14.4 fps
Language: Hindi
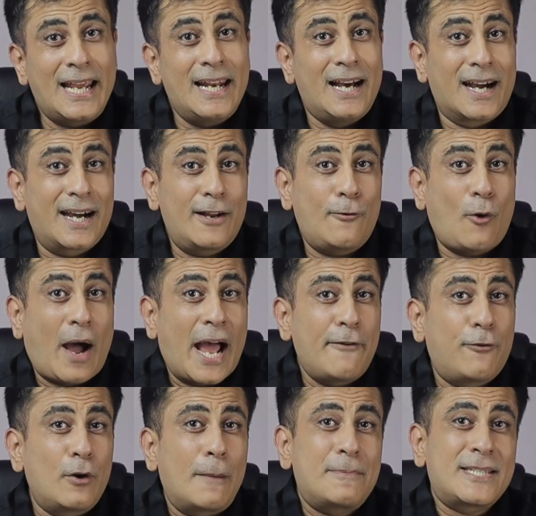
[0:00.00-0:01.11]
लेकिन अगर वो
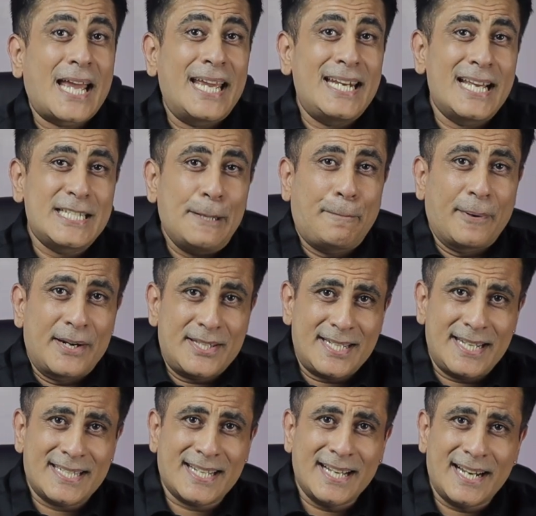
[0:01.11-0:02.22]
आईफोन आप चाइना से
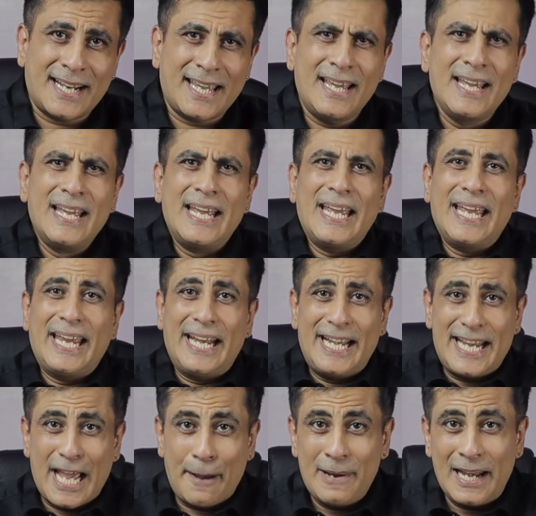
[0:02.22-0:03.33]
परचेज करके
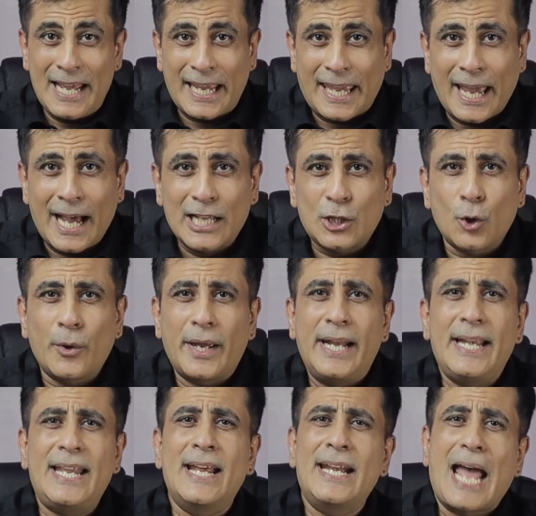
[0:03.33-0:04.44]
इंडिया में लेके आते हो
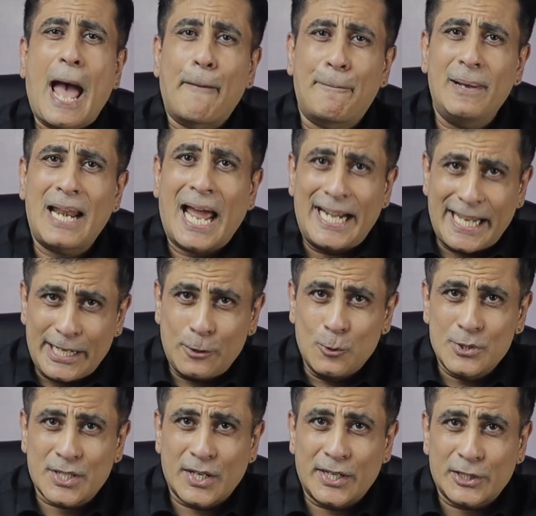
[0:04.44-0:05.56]
इंडियन एप्पल आईडी
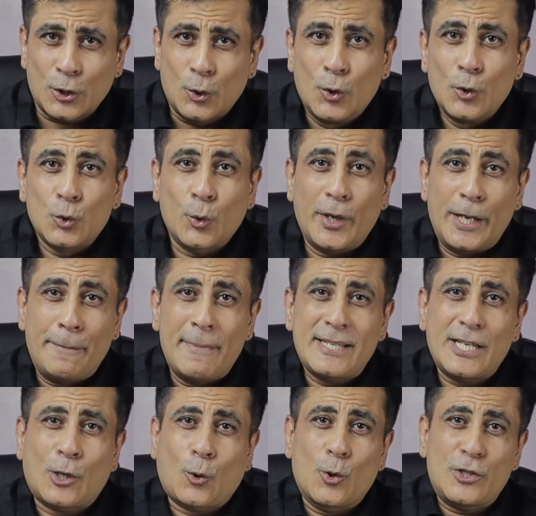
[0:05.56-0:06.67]
यूज करते हो तो इनमें
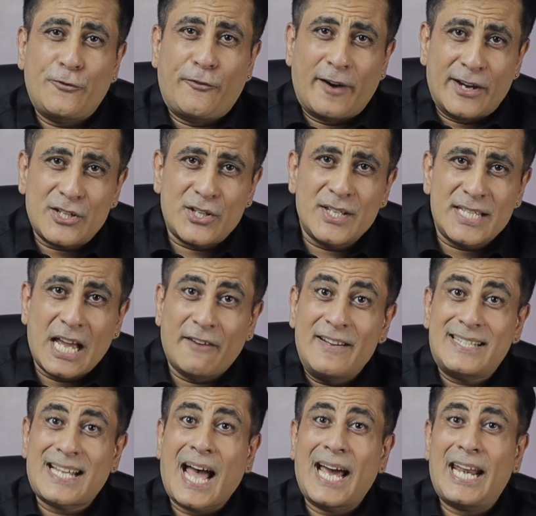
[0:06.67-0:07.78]
से कुछ फंक्शन या
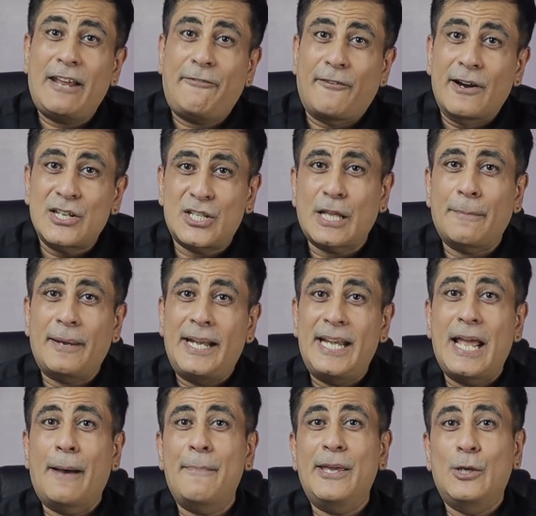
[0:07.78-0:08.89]
फिर सारे फंक्शन आप
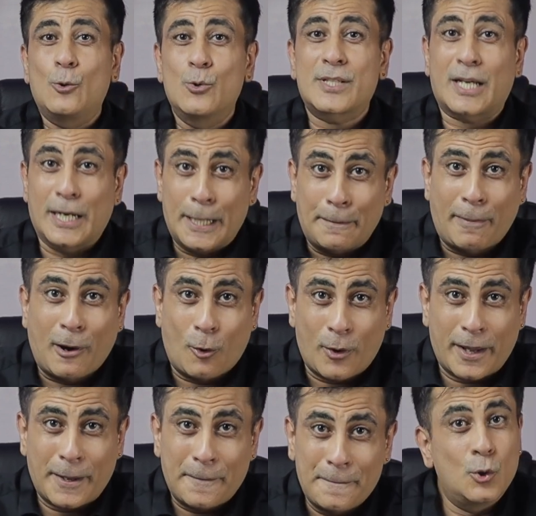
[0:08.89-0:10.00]
इंडिया में यूज कर
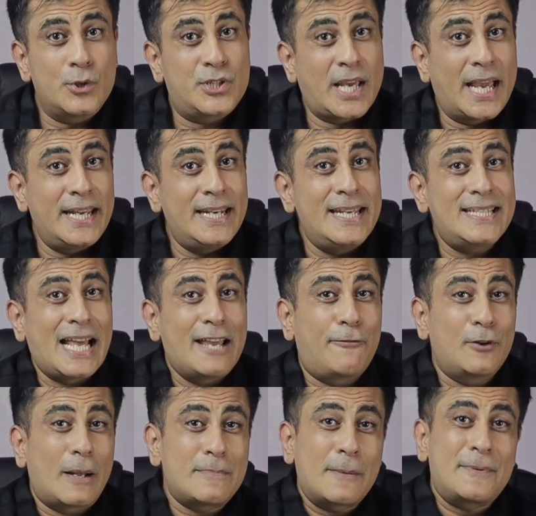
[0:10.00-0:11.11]
पाओगे तो चाइनीज
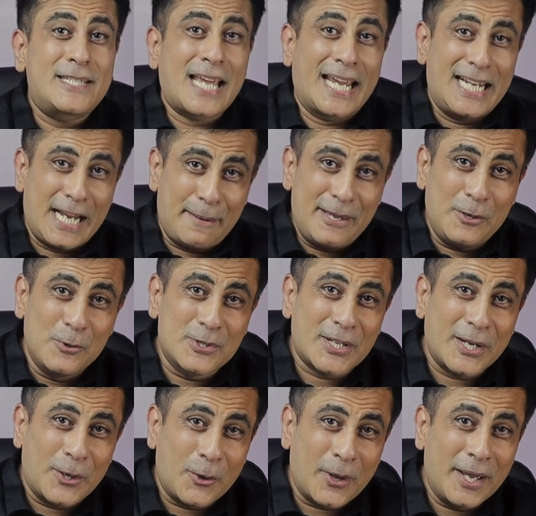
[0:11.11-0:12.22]
आईफोन आप जब चाइना में यूज
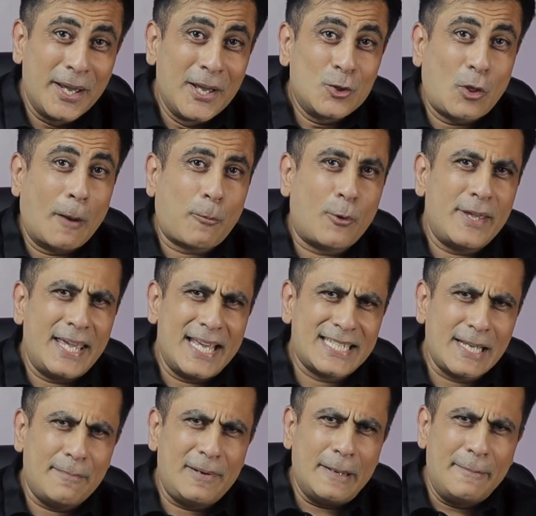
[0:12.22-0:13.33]
करोगे तो आपको ये
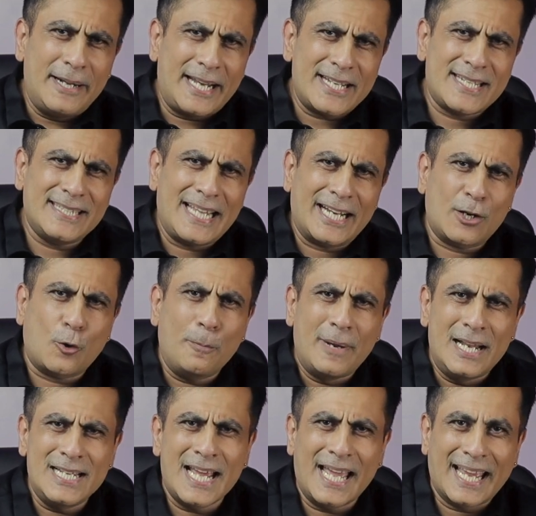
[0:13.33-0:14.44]
सब लिमिटेशन देखने को
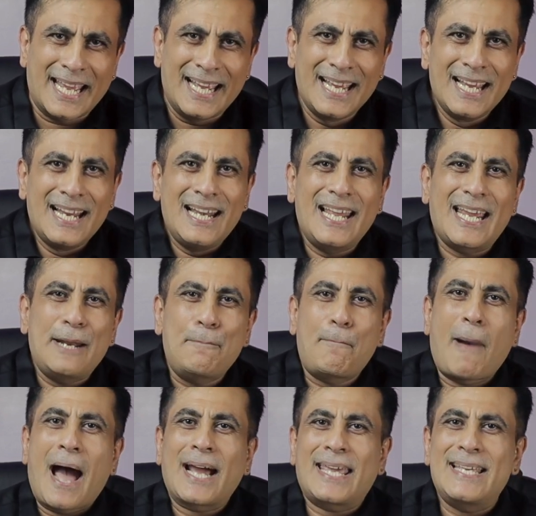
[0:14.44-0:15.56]
मिल जाएंगे लेकिन
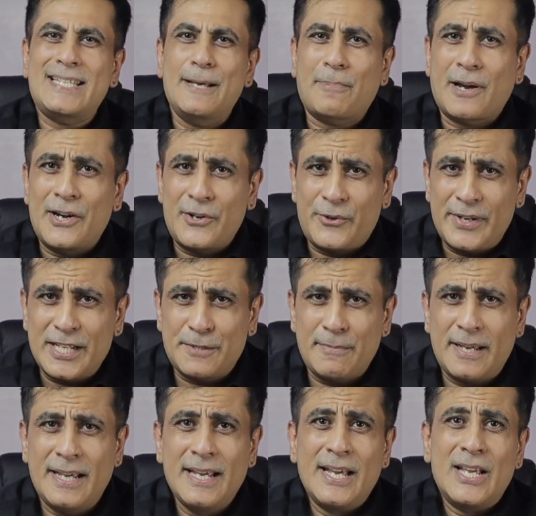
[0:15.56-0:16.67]
बाकी सब कंट्रीज
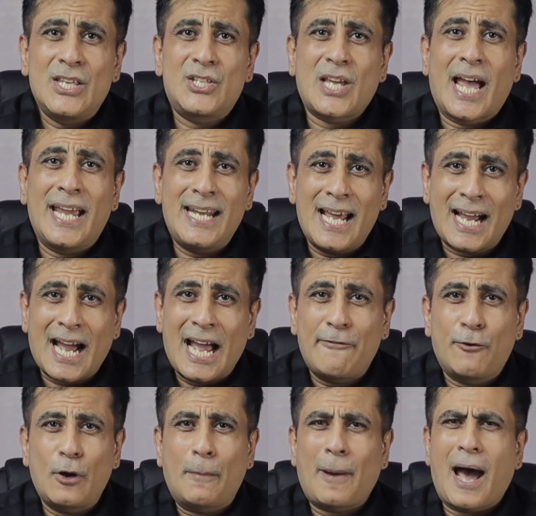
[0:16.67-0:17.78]
में चाइना का
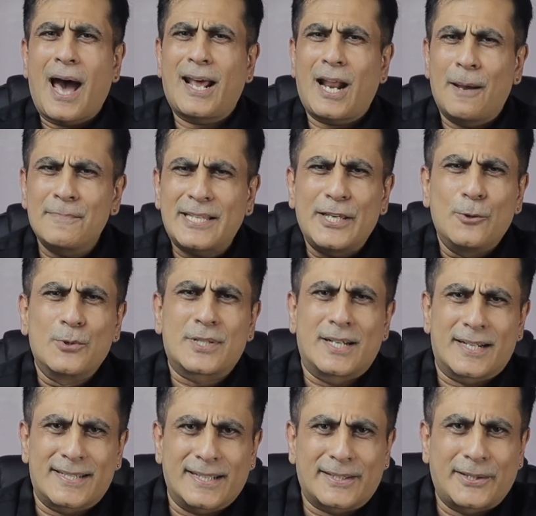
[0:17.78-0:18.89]
आईफोन आप आराम से यूज
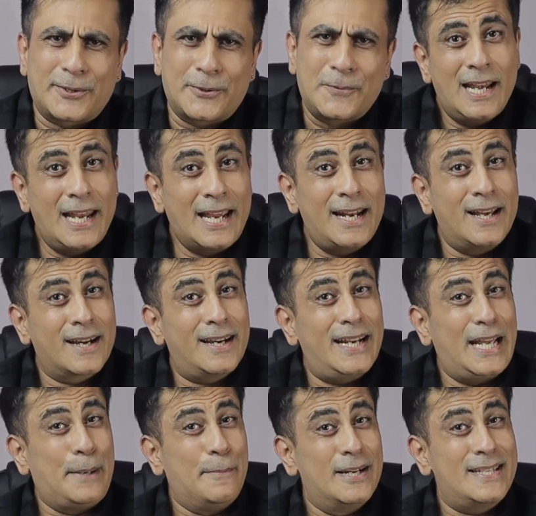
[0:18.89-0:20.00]
कर सकते हो लेकिन
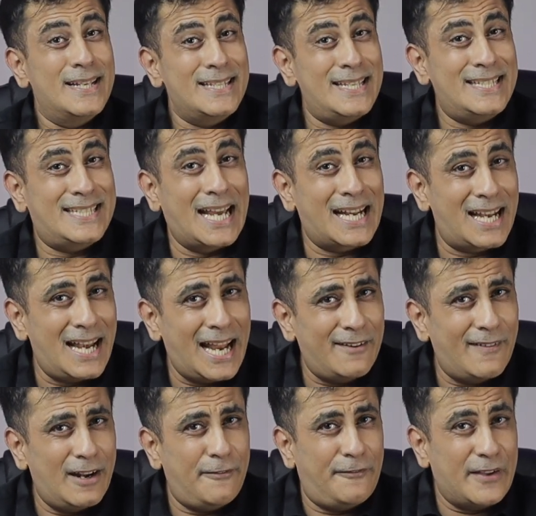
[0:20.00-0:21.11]
अगर इमरजेंसी
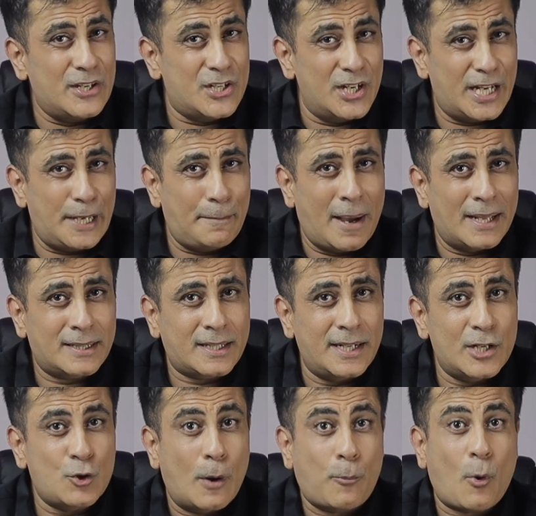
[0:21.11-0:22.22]
सैटेलाइट वाले फीचर की बात
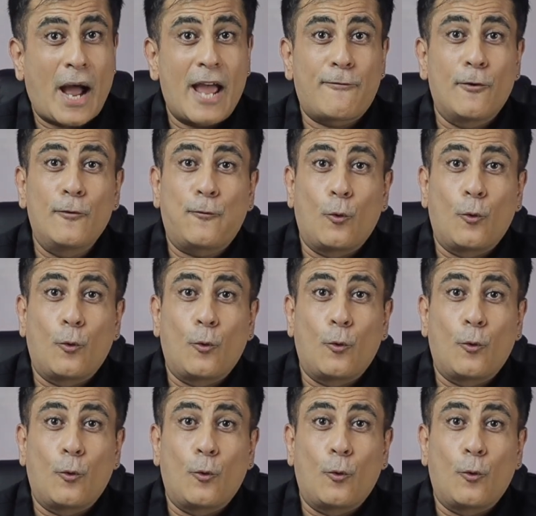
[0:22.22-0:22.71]
करें जो आपको आईफोन